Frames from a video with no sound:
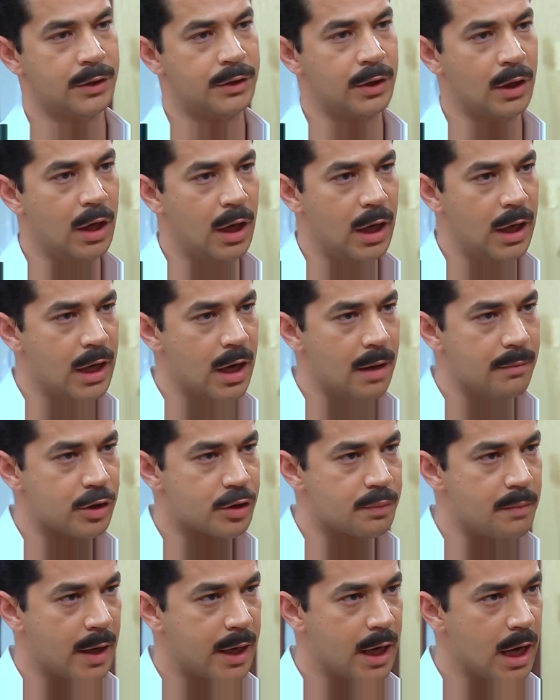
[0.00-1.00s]
العيلة
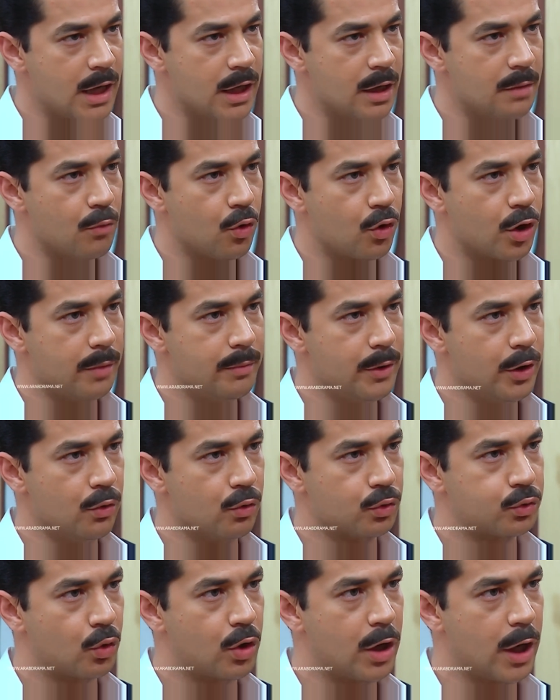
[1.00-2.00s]
مش مكان للمجرمين
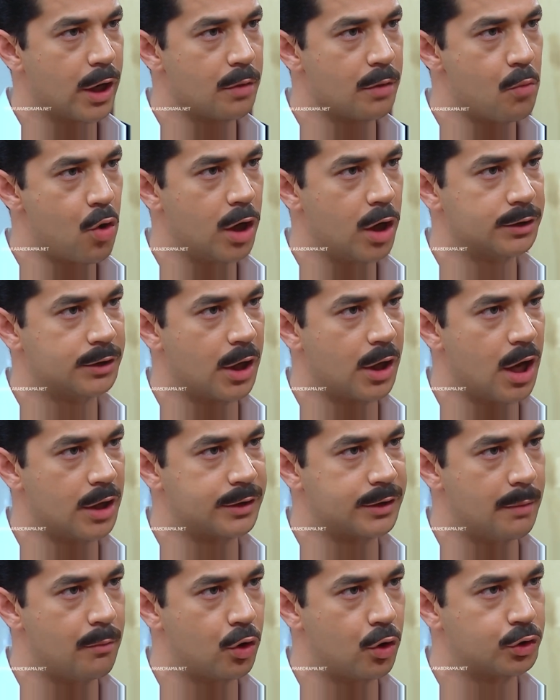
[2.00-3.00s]
وتجار
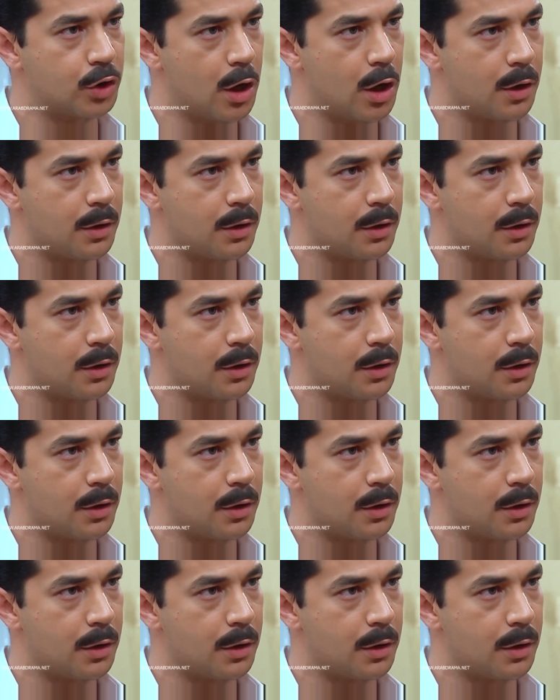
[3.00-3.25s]
المخدرات يا مختار